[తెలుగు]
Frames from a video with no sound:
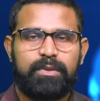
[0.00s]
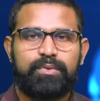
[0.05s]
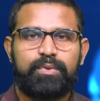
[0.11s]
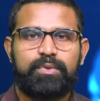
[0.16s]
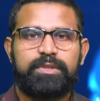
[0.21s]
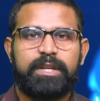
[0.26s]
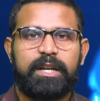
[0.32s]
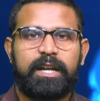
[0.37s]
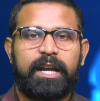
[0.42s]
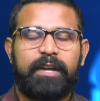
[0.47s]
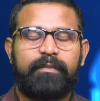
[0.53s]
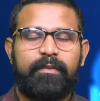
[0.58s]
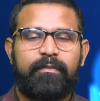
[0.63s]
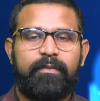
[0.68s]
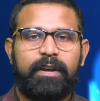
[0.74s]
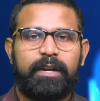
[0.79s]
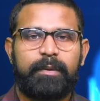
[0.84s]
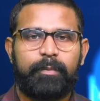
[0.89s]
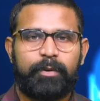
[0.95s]
చూసారుగా
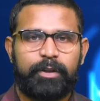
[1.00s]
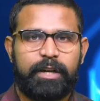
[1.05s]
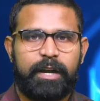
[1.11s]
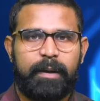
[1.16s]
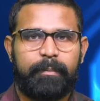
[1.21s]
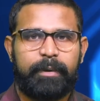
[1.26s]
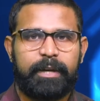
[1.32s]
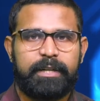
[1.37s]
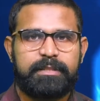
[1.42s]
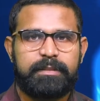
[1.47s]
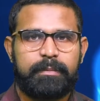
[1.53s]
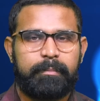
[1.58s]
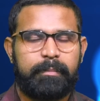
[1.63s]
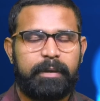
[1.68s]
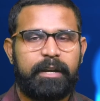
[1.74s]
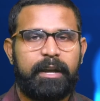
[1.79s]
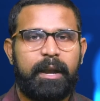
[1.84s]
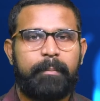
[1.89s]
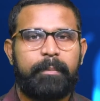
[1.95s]
ఇవి వాళ్ళు బుల్టన్ అప్డేట్స్
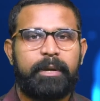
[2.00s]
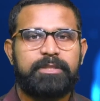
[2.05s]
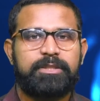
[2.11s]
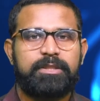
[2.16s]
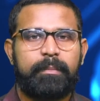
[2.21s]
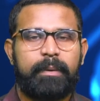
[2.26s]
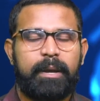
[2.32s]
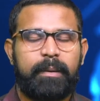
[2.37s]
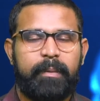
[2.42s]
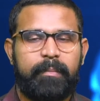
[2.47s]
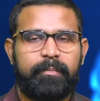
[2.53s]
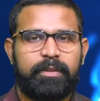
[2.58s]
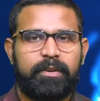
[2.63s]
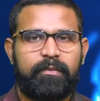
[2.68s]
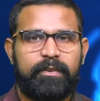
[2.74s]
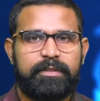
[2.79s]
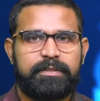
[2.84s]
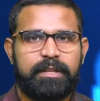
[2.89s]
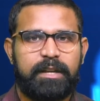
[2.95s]
మరిన్ని అప్డేట్స్తో మళ్ళీ మేము
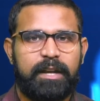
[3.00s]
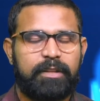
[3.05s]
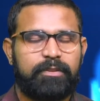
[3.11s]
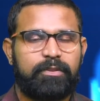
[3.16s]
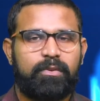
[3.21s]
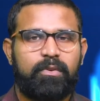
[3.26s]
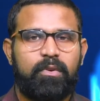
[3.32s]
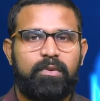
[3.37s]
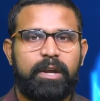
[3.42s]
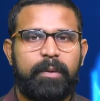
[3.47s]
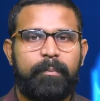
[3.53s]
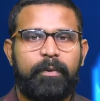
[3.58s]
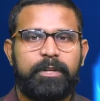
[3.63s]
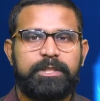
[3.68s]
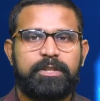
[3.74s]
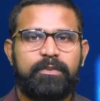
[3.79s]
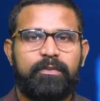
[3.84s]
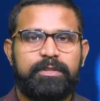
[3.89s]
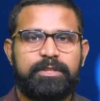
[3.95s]
ముందుకు వస్తాను అందరికీ కీప్
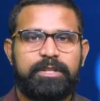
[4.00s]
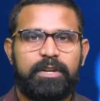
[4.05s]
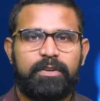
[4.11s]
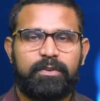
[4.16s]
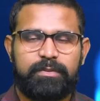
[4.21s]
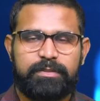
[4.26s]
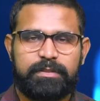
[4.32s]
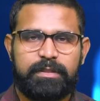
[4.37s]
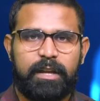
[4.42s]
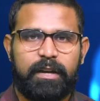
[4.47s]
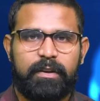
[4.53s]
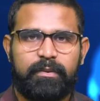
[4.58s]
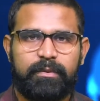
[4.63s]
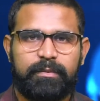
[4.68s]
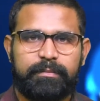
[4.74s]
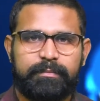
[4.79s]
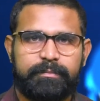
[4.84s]
వాచింగ్ వన్ న్యూస్ తెలుగు